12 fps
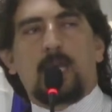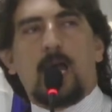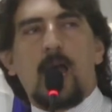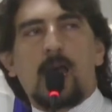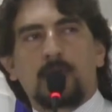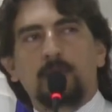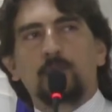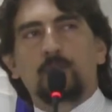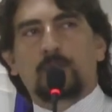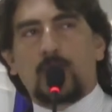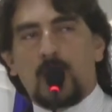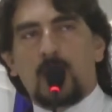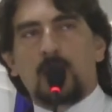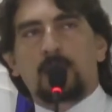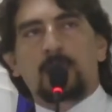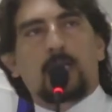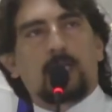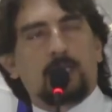arando terra
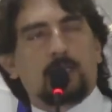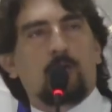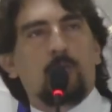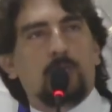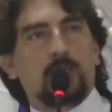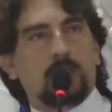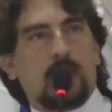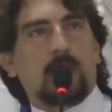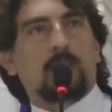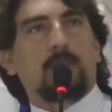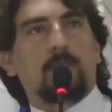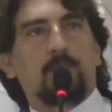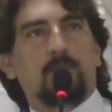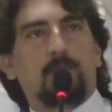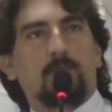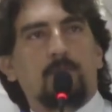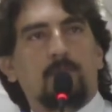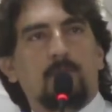naquela comunidade.
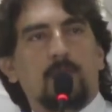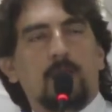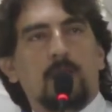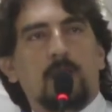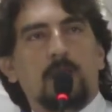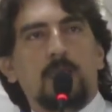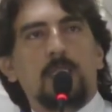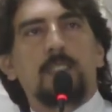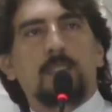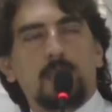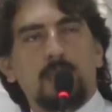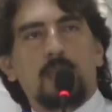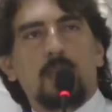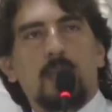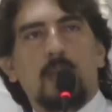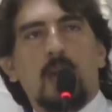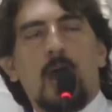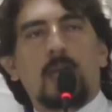E sim,
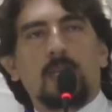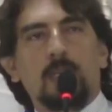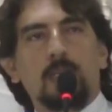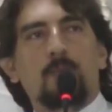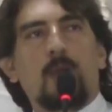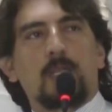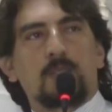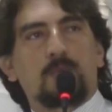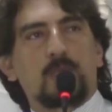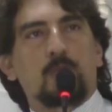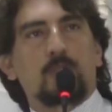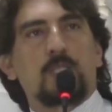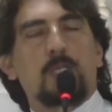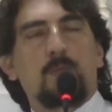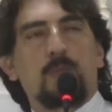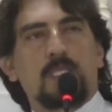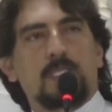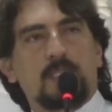arando para as pessoas que
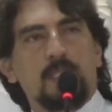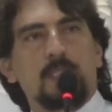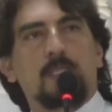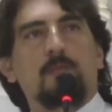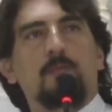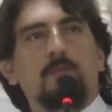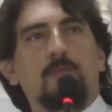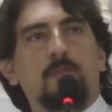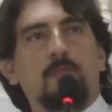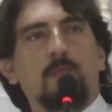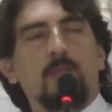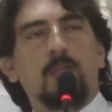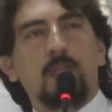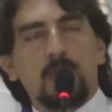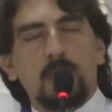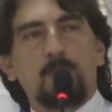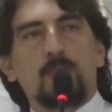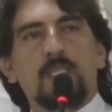precisam.
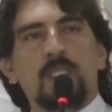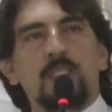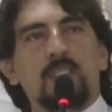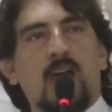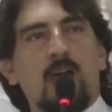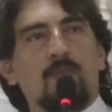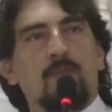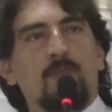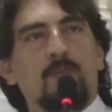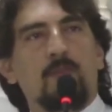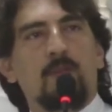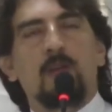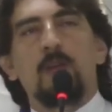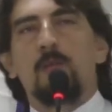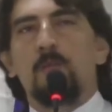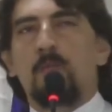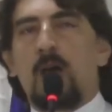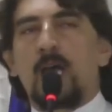E precisavam,
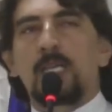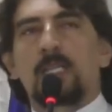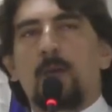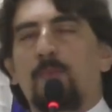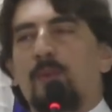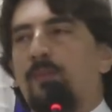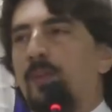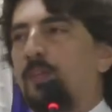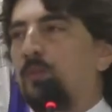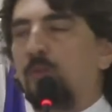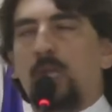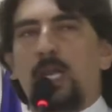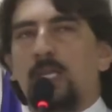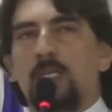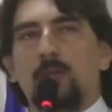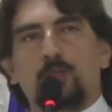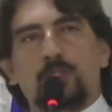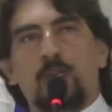mas a prefeitura aí
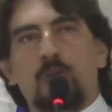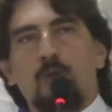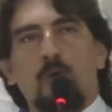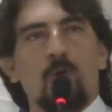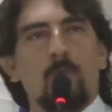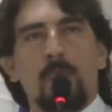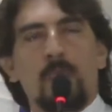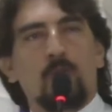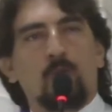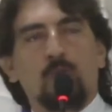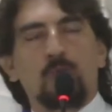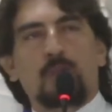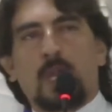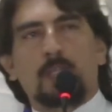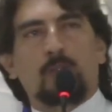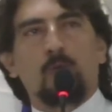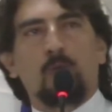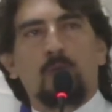não chegou com o
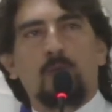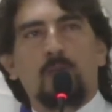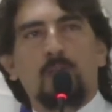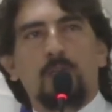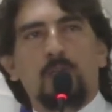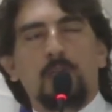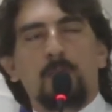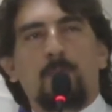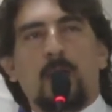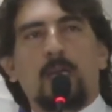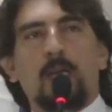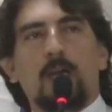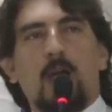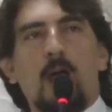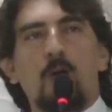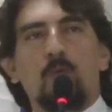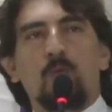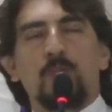trator. E para
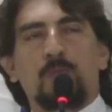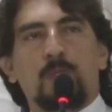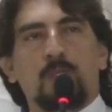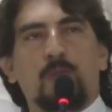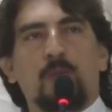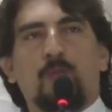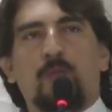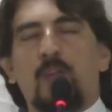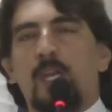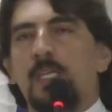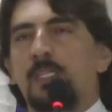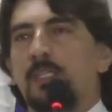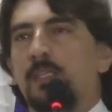algumas pessoas fez,